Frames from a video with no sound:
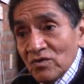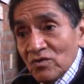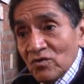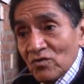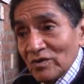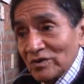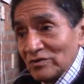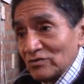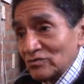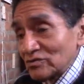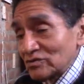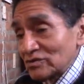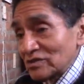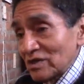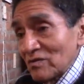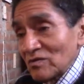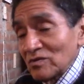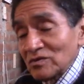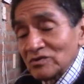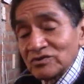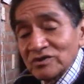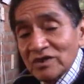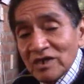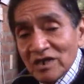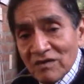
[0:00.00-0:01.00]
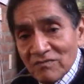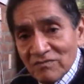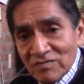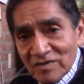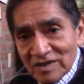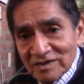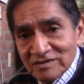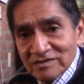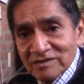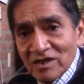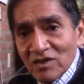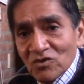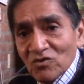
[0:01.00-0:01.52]
cuando estamos en la
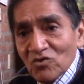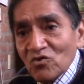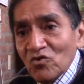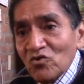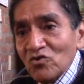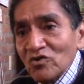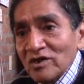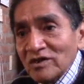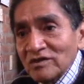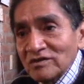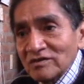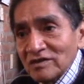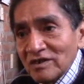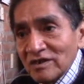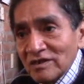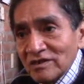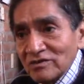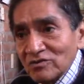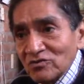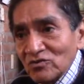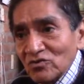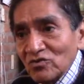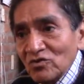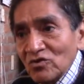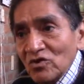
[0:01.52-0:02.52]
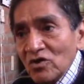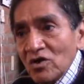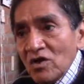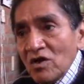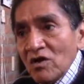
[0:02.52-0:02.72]
plaza con la Teletón,